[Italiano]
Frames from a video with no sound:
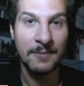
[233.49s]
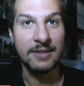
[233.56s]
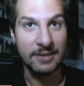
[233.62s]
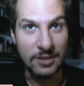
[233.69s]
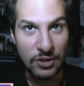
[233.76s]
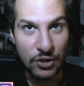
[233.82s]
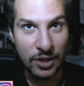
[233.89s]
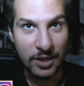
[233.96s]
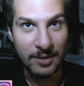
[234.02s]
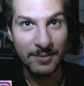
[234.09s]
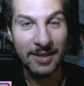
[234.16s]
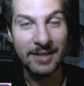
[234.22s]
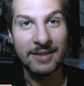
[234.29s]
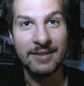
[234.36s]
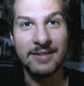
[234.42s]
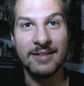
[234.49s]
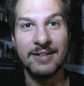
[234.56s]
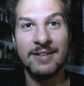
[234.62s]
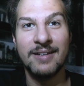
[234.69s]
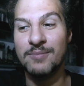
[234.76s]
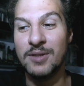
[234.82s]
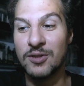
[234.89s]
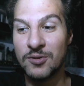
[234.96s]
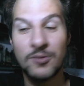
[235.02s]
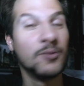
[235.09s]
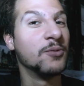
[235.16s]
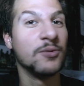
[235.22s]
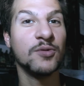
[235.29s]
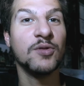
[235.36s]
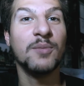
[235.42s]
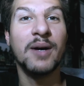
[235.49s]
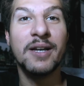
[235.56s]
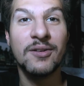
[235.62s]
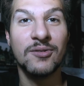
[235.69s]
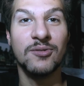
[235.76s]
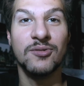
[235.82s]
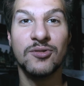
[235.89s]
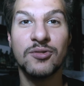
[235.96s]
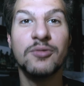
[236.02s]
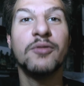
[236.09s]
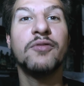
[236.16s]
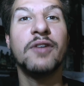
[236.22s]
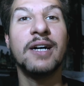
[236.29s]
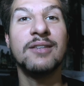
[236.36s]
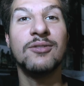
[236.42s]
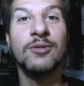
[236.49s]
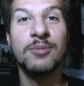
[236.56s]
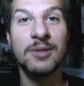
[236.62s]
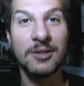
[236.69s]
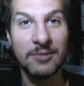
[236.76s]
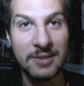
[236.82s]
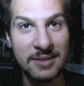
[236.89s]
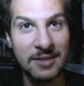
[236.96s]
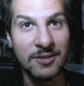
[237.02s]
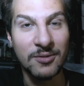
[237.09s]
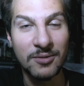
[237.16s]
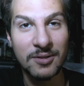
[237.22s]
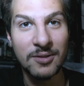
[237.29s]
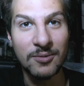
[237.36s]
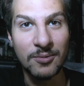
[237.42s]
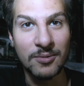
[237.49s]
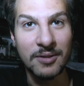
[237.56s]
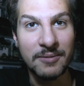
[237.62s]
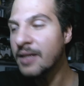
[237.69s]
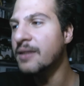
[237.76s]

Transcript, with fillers: E sinceramente, mi scuso, ma io non sono fatto per questi contenuti.